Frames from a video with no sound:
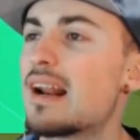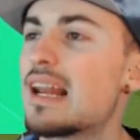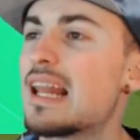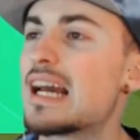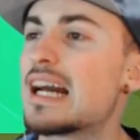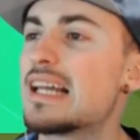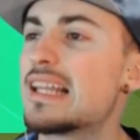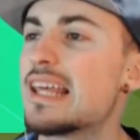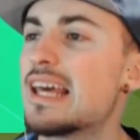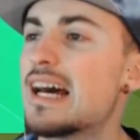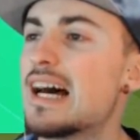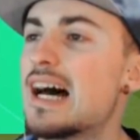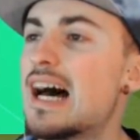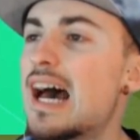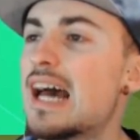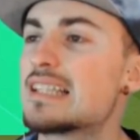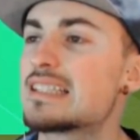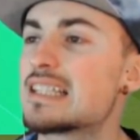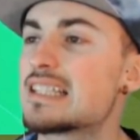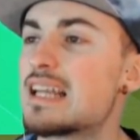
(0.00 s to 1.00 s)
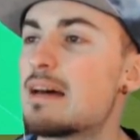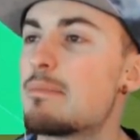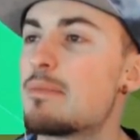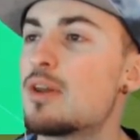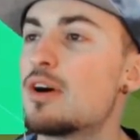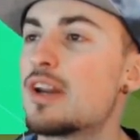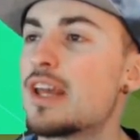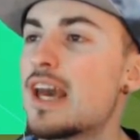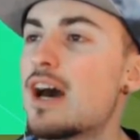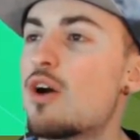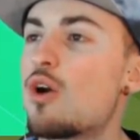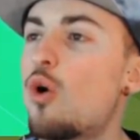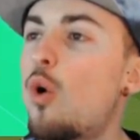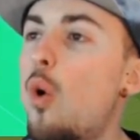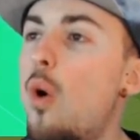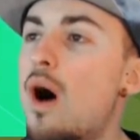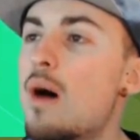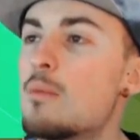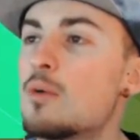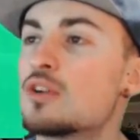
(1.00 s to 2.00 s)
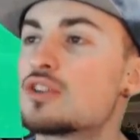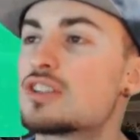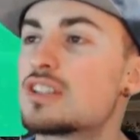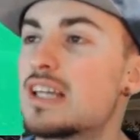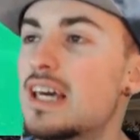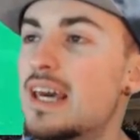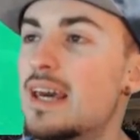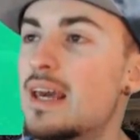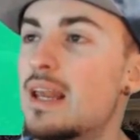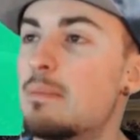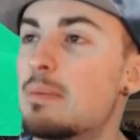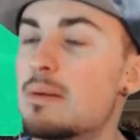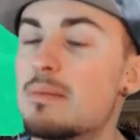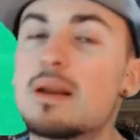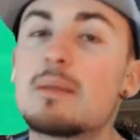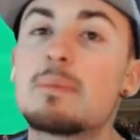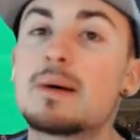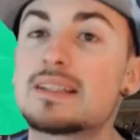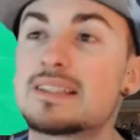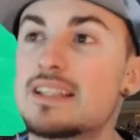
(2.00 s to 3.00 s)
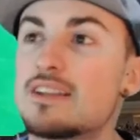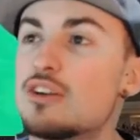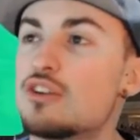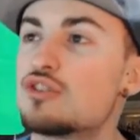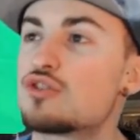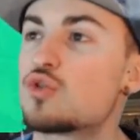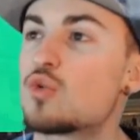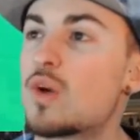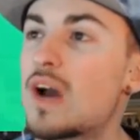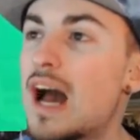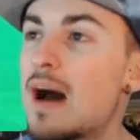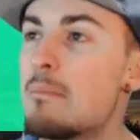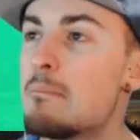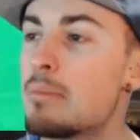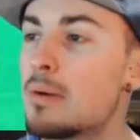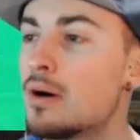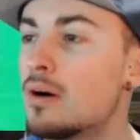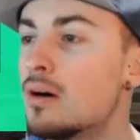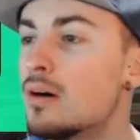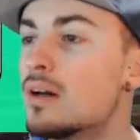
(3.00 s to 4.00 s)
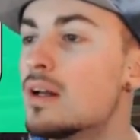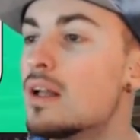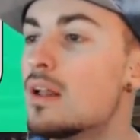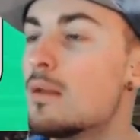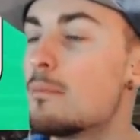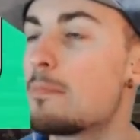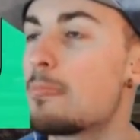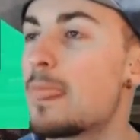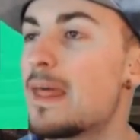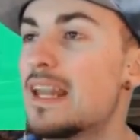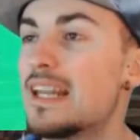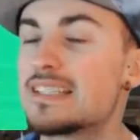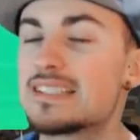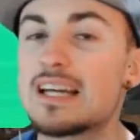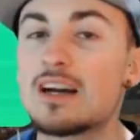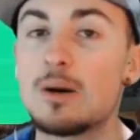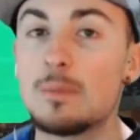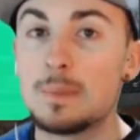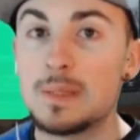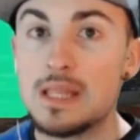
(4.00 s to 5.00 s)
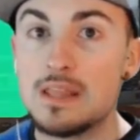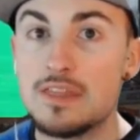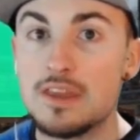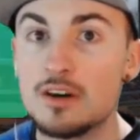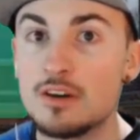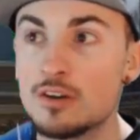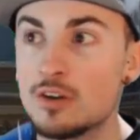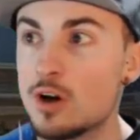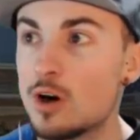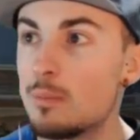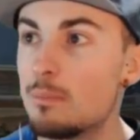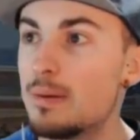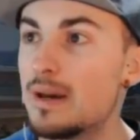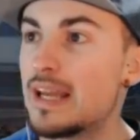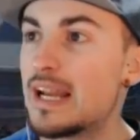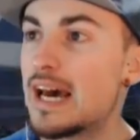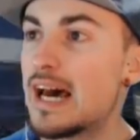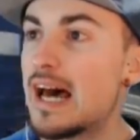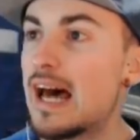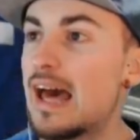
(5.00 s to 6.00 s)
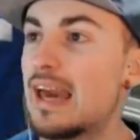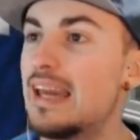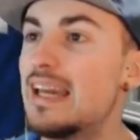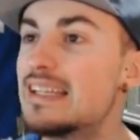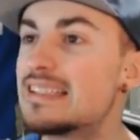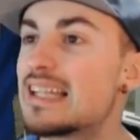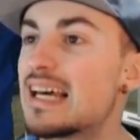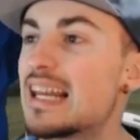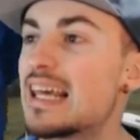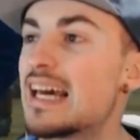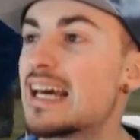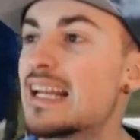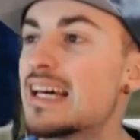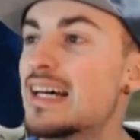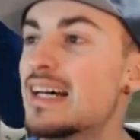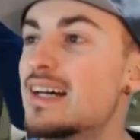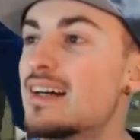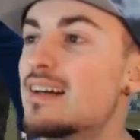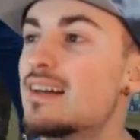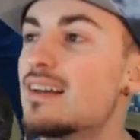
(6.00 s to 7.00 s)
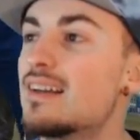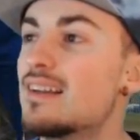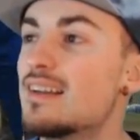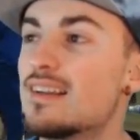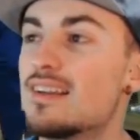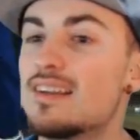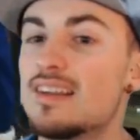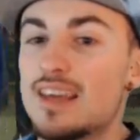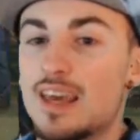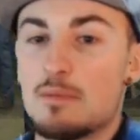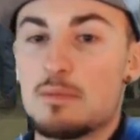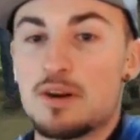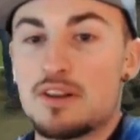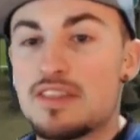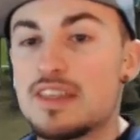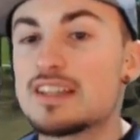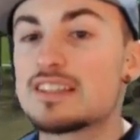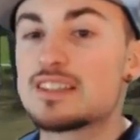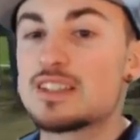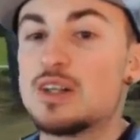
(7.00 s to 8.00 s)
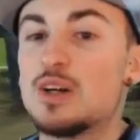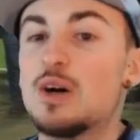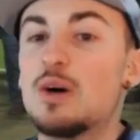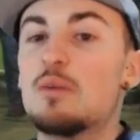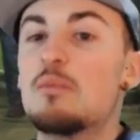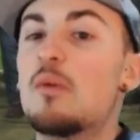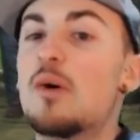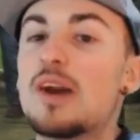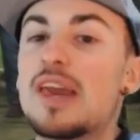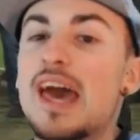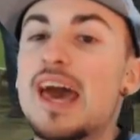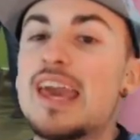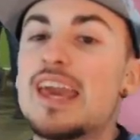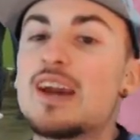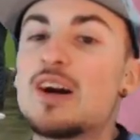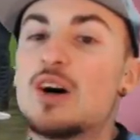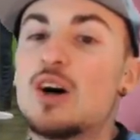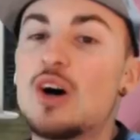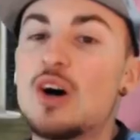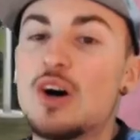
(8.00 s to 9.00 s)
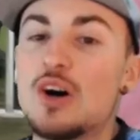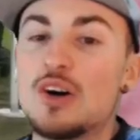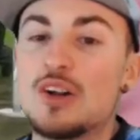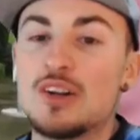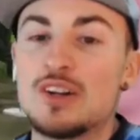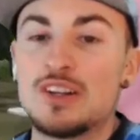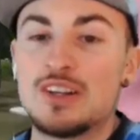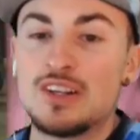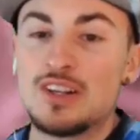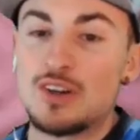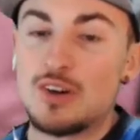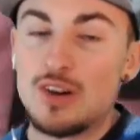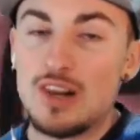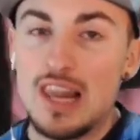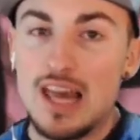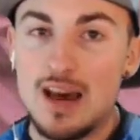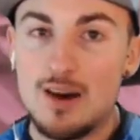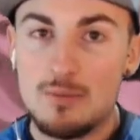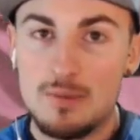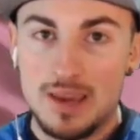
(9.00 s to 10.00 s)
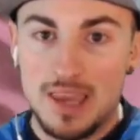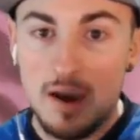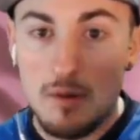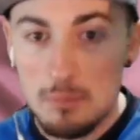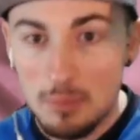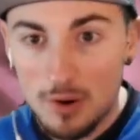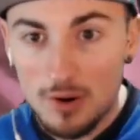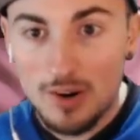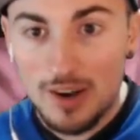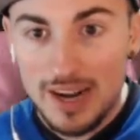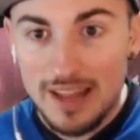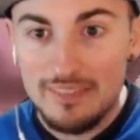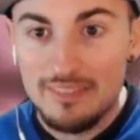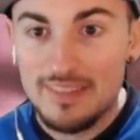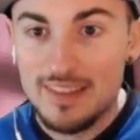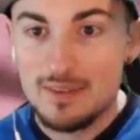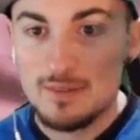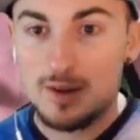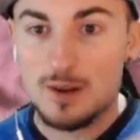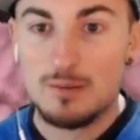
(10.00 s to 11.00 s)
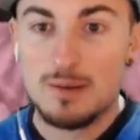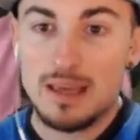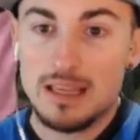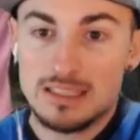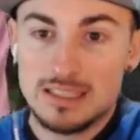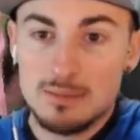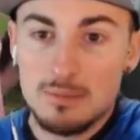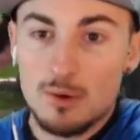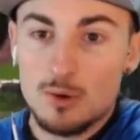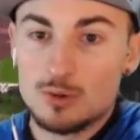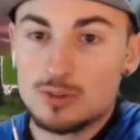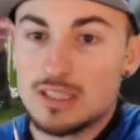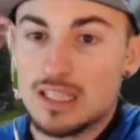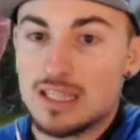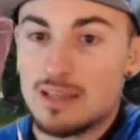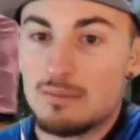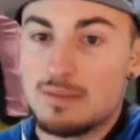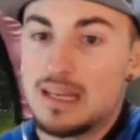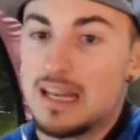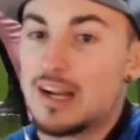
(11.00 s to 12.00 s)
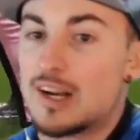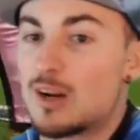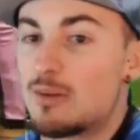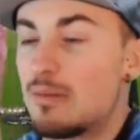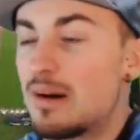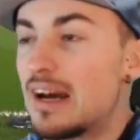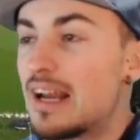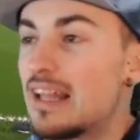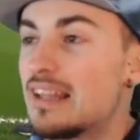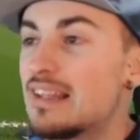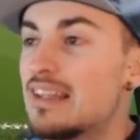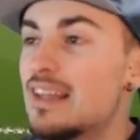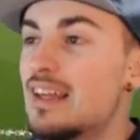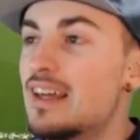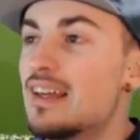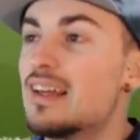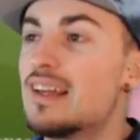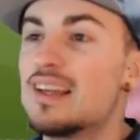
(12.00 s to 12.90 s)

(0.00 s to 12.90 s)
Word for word: darle caña a esta Sampdoria Hoy jugamos el primer partido en su campo En esta competición copera italiana Que por cierto, voy ahí con, con la... Me queda un poco grande, pero es que me gusta también la ropa grande